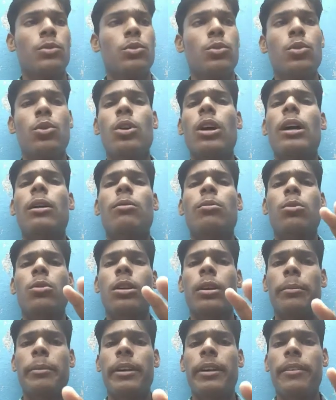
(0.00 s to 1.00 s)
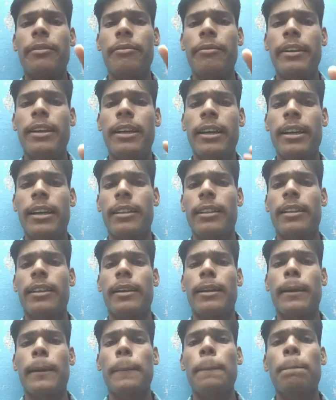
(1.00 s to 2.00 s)
जो आप वो कमेंट पिक करते
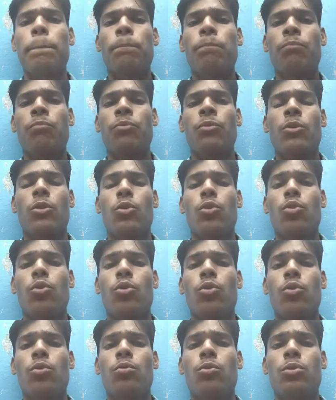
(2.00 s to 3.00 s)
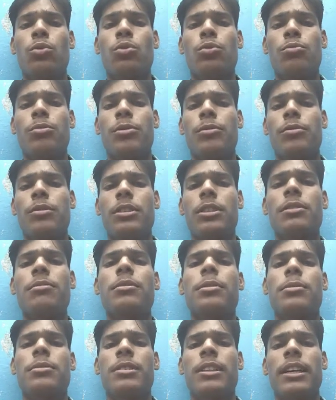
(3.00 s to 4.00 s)
हैं तो वो जो जिस
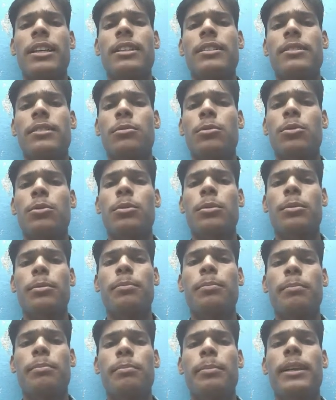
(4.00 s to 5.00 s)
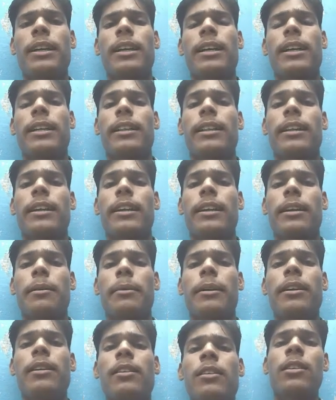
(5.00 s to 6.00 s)
वेबसाइट से वो पिक करते हैं
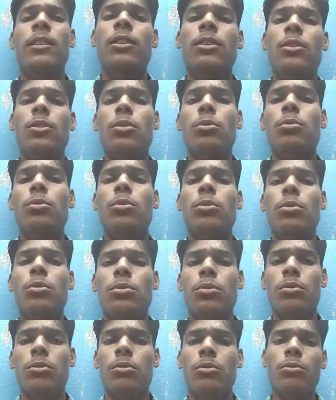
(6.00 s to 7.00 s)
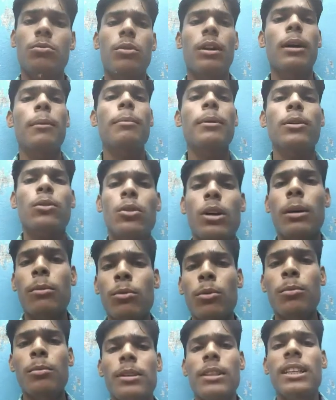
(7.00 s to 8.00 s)
कमेंट तो वो वहाँ पर तो
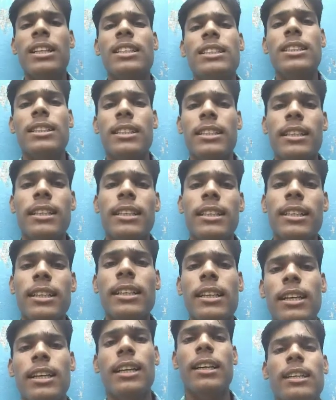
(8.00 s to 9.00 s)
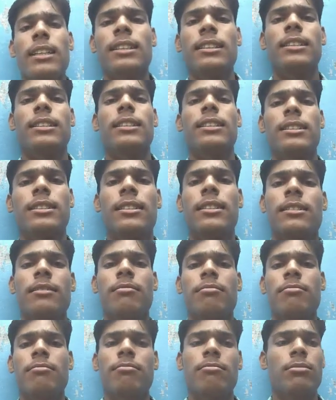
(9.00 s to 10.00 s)
आपको बता देते हैं कि हाँ इस
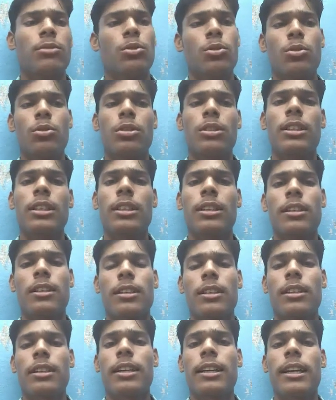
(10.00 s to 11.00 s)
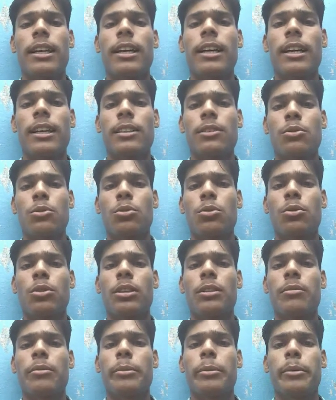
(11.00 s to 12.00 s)
जो ये एक लड़का है इसको
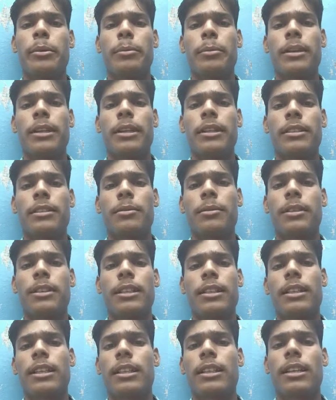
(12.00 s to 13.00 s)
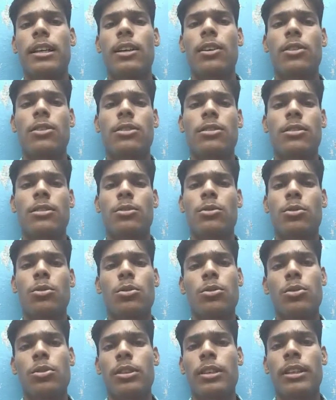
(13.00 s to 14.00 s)
गिव में पार्टिसिपेट किया था और
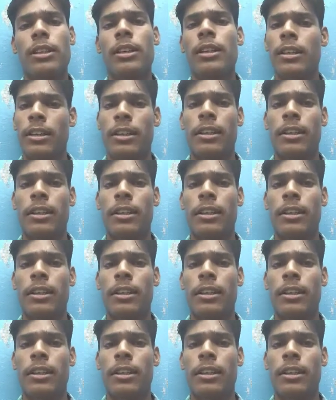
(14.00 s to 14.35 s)
इसको जो है